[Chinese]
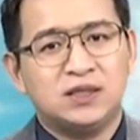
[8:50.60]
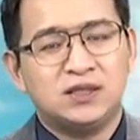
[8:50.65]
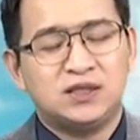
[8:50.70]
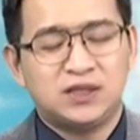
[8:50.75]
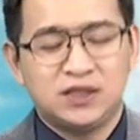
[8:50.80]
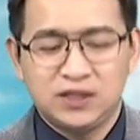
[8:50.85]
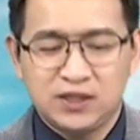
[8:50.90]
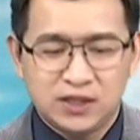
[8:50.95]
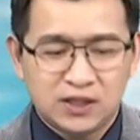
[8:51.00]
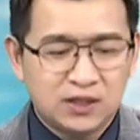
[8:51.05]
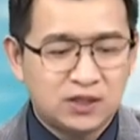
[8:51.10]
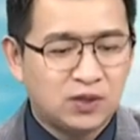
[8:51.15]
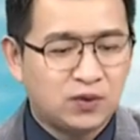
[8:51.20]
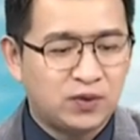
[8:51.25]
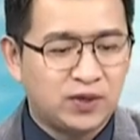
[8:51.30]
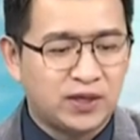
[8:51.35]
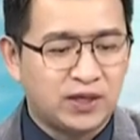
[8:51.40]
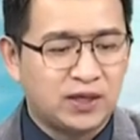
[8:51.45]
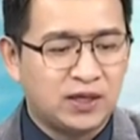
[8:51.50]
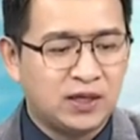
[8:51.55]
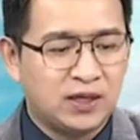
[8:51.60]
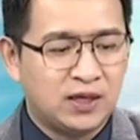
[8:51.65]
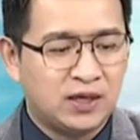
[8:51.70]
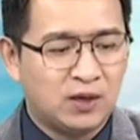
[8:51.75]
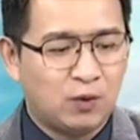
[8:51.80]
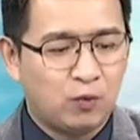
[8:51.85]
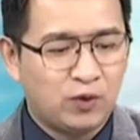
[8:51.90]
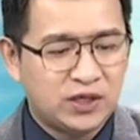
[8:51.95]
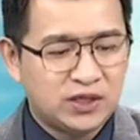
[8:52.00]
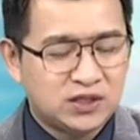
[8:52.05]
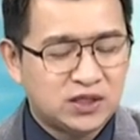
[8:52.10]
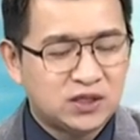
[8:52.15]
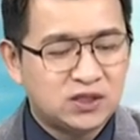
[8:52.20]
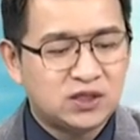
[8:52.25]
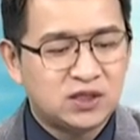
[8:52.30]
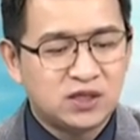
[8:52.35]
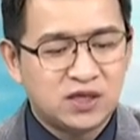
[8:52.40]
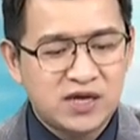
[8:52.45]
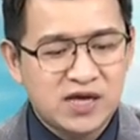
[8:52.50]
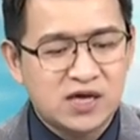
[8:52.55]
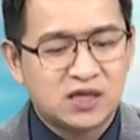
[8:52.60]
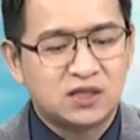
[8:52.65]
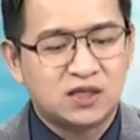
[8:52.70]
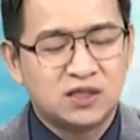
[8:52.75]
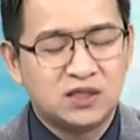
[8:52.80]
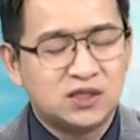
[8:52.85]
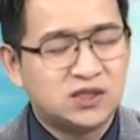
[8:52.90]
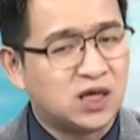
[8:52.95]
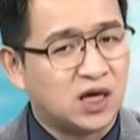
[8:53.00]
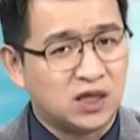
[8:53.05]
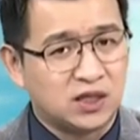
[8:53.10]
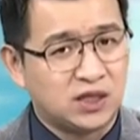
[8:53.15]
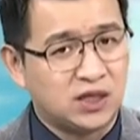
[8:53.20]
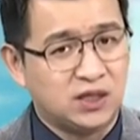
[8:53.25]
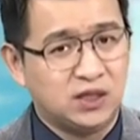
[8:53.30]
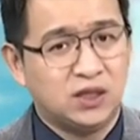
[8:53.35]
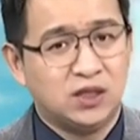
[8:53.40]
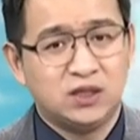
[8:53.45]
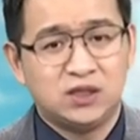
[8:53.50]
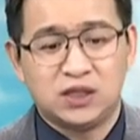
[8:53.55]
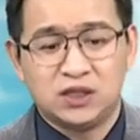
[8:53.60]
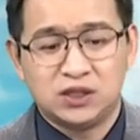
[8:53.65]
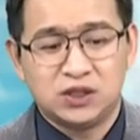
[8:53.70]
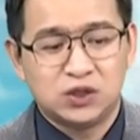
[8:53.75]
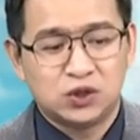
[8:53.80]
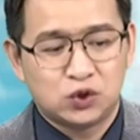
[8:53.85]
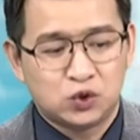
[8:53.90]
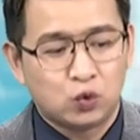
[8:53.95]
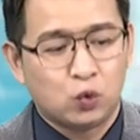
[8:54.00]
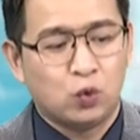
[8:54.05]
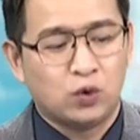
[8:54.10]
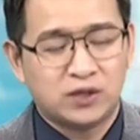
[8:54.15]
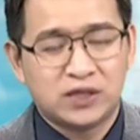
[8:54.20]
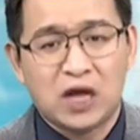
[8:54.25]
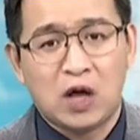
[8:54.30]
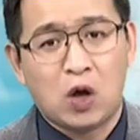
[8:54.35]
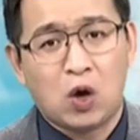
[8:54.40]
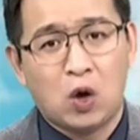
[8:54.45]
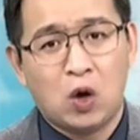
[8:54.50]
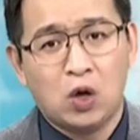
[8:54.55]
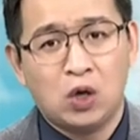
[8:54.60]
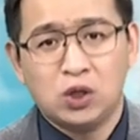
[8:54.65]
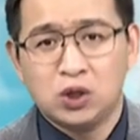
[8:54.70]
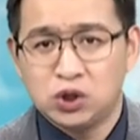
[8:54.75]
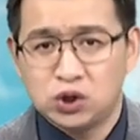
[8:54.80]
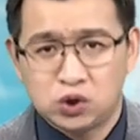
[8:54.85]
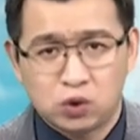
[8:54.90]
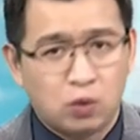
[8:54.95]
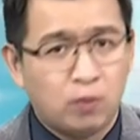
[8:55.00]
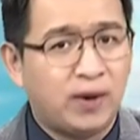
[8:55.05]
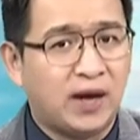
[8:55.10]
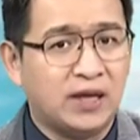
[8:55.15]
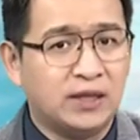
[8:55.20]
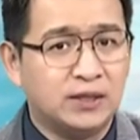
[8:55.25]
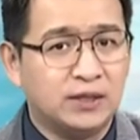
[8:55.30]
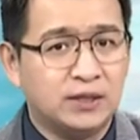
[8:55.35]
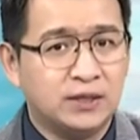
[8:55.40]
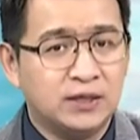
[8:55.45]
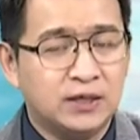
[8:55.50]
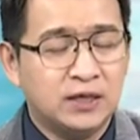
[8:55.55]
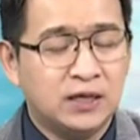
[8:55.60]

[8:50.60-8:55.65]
今天各位，威盛是亮灯涨停，而且是锁到收盘的，